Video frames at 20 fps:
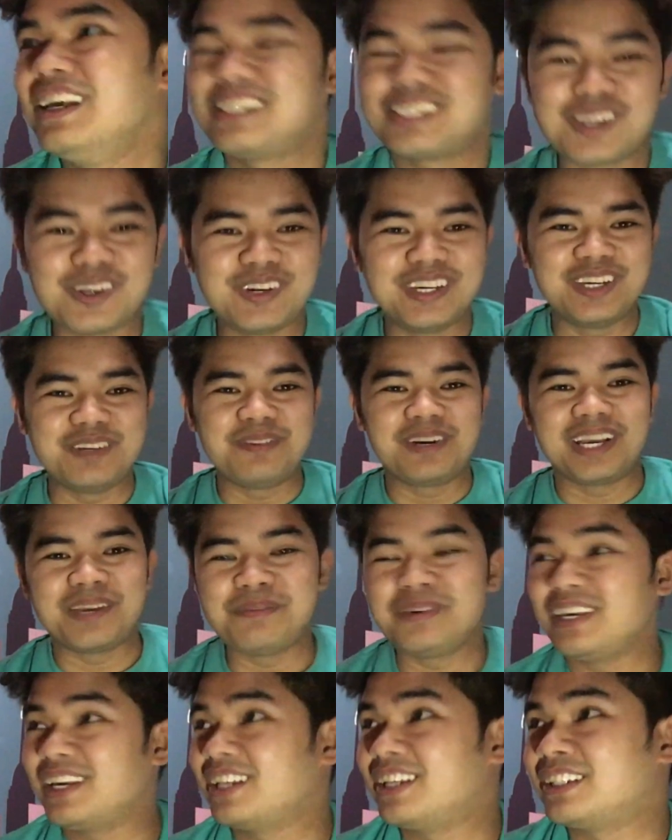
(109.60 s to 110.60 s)
So ayun mga
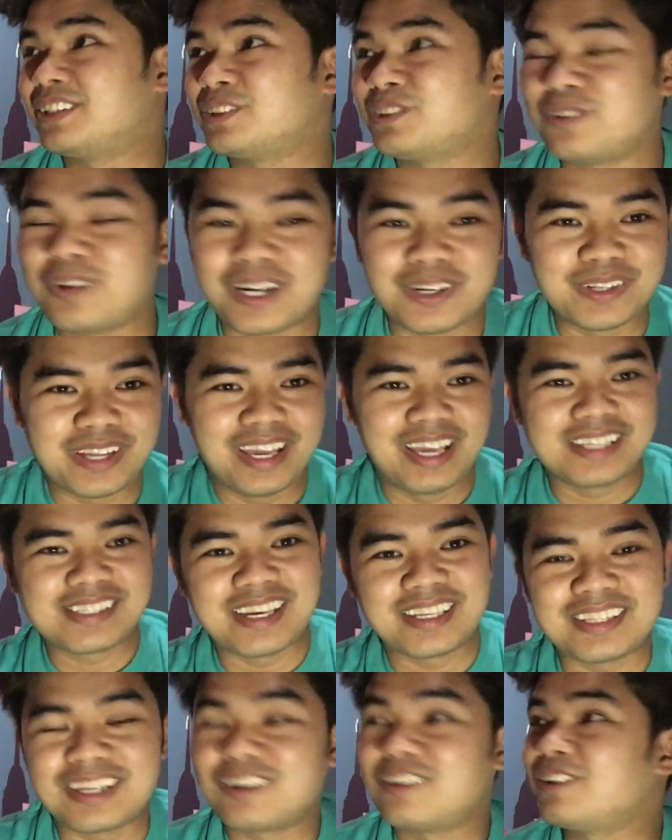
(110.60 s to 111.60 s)
kaibigan, natutuwa ako na
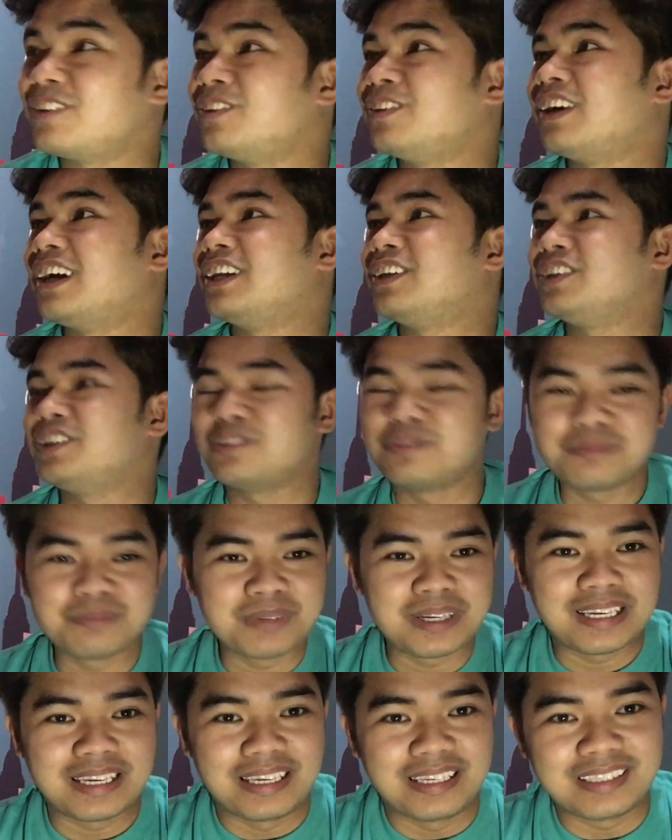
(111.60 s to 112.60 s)
excited ako kung ano yung
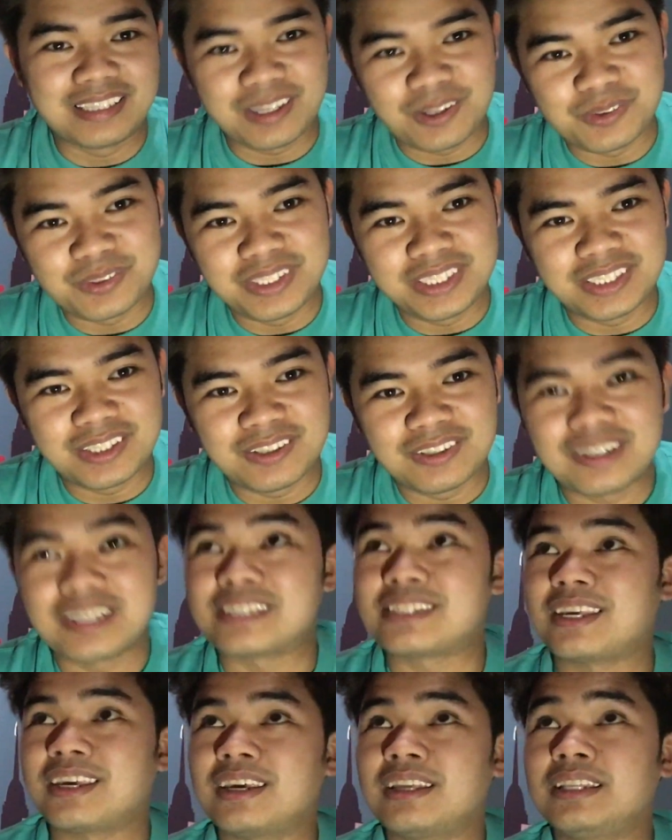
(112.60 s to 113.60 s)
makikita ko dito
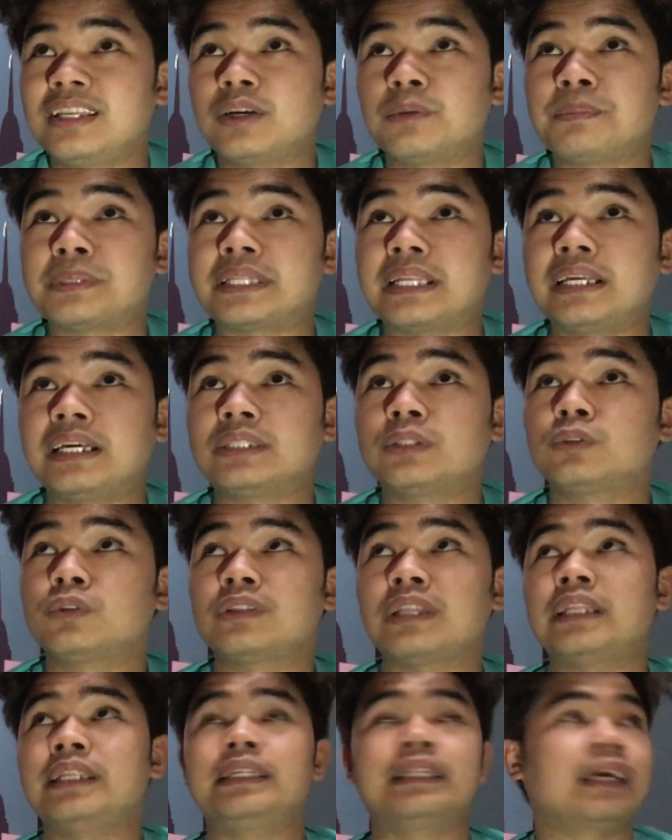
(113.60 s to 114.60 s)
kasi hindi ko pa talaga
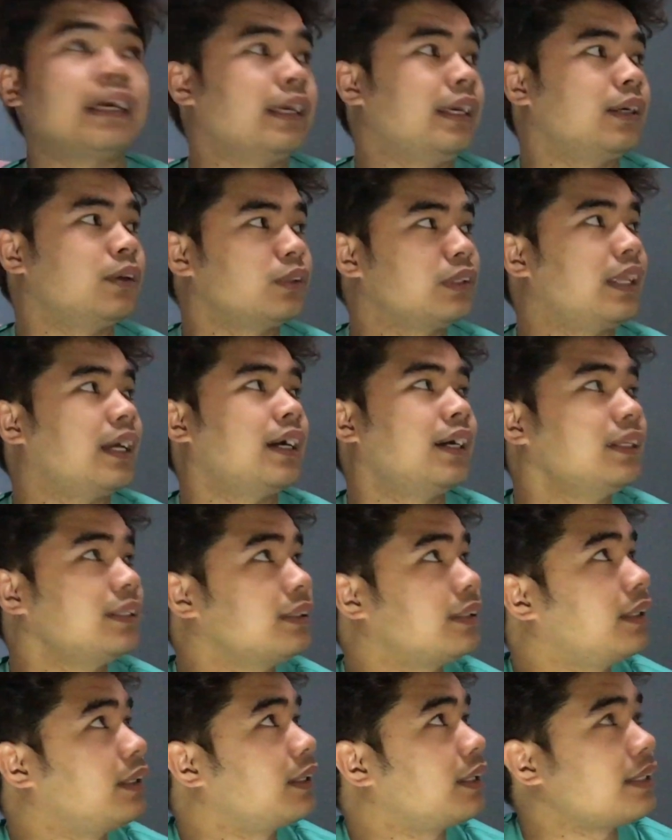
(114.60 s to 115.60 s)
totally ikot lahat
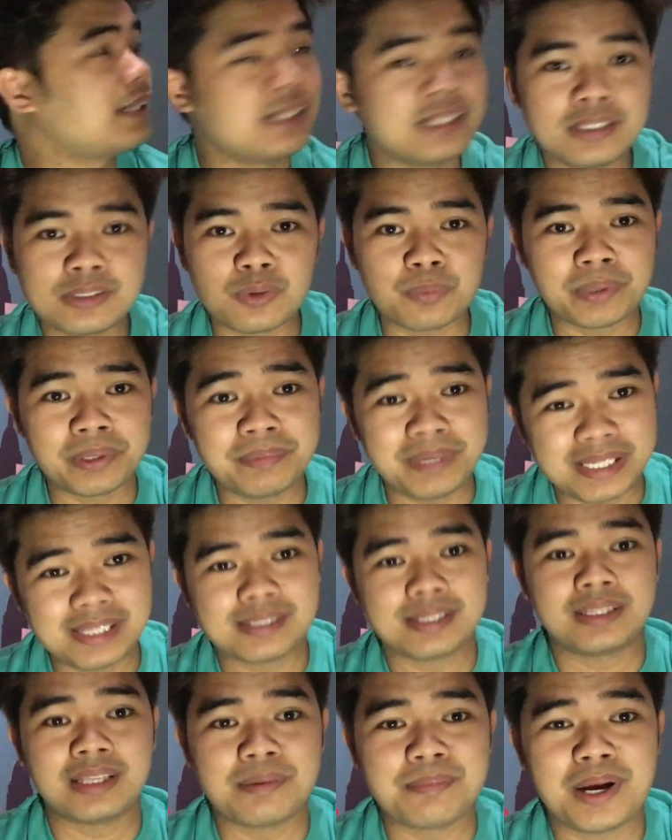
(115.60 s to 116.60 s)
kasi super busy
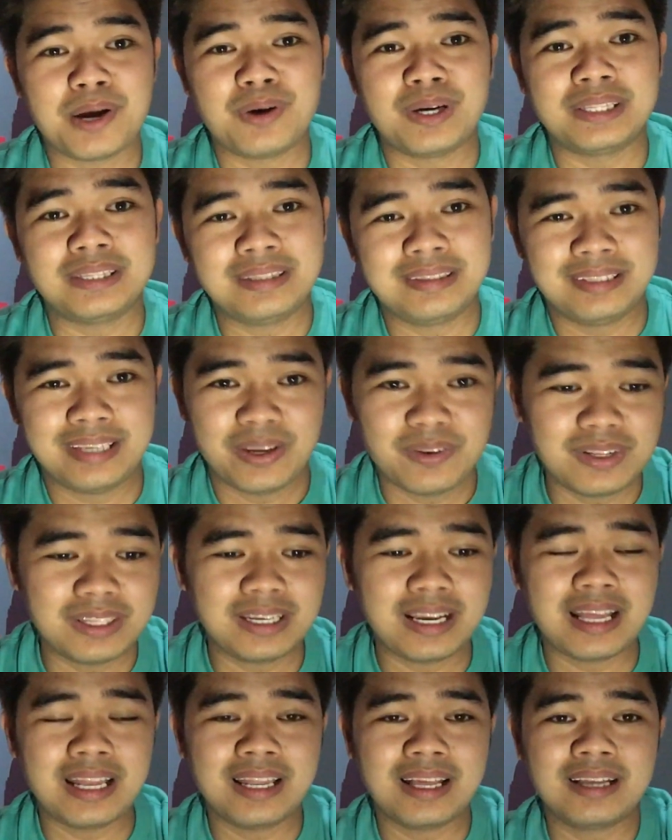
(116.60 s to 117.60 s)
sa trabaho at ngayon
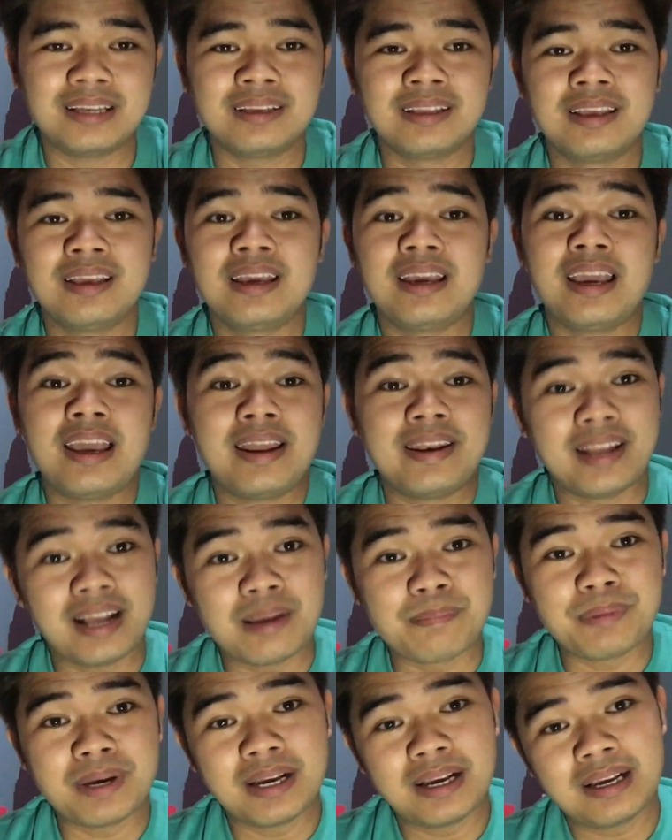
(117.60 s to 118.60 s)
nga lang
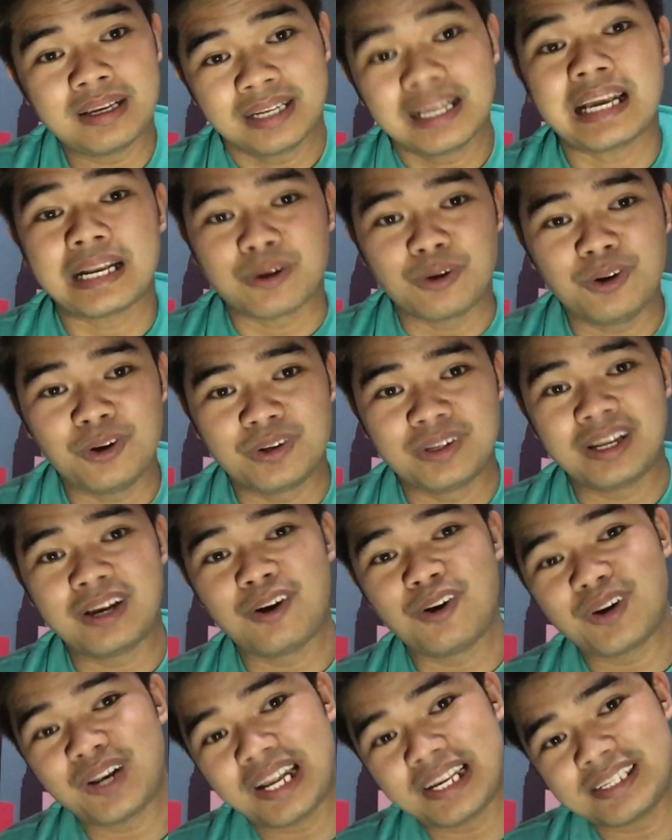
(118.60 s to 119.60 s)
nakapa, nagkaroon ng
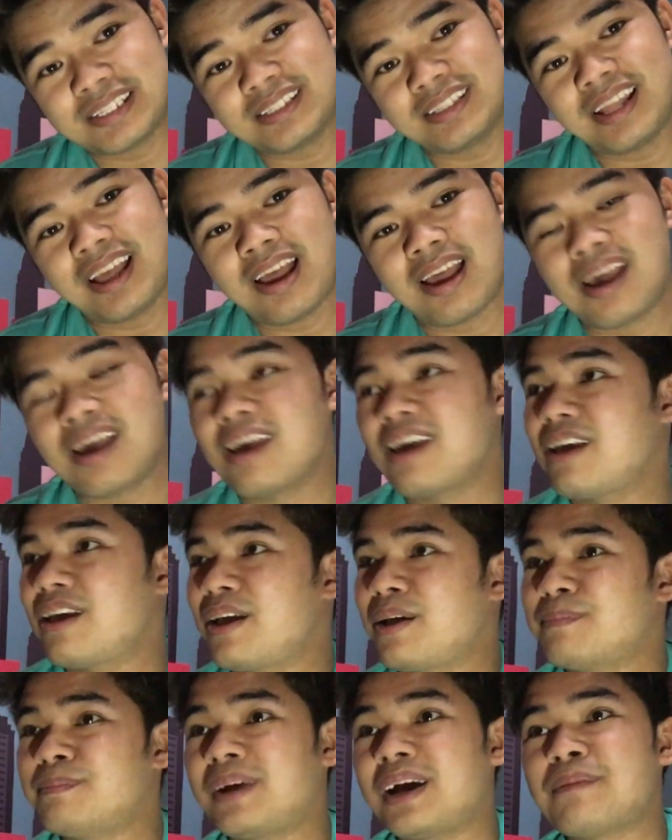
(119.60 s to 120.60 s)
oras na
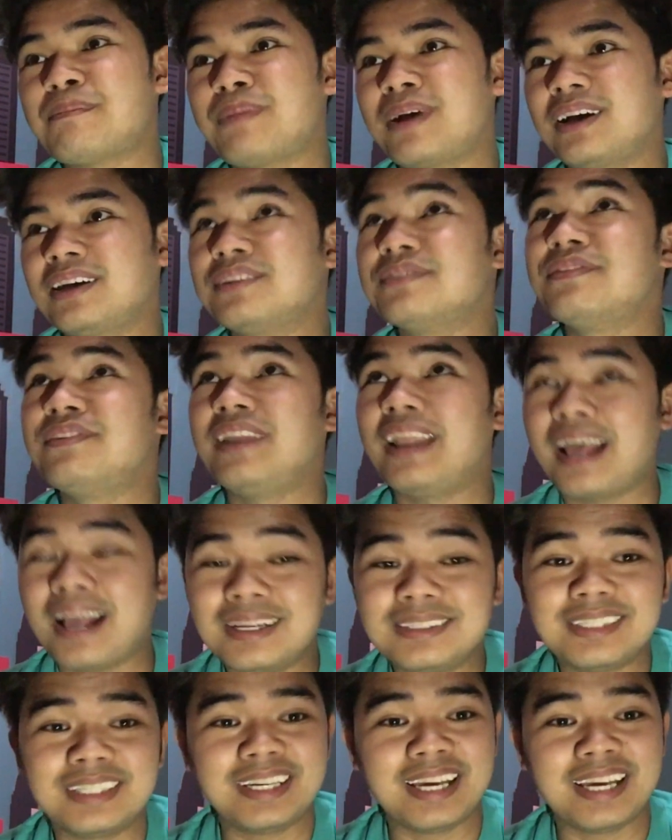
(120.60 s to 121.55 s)
makapag-vlog ng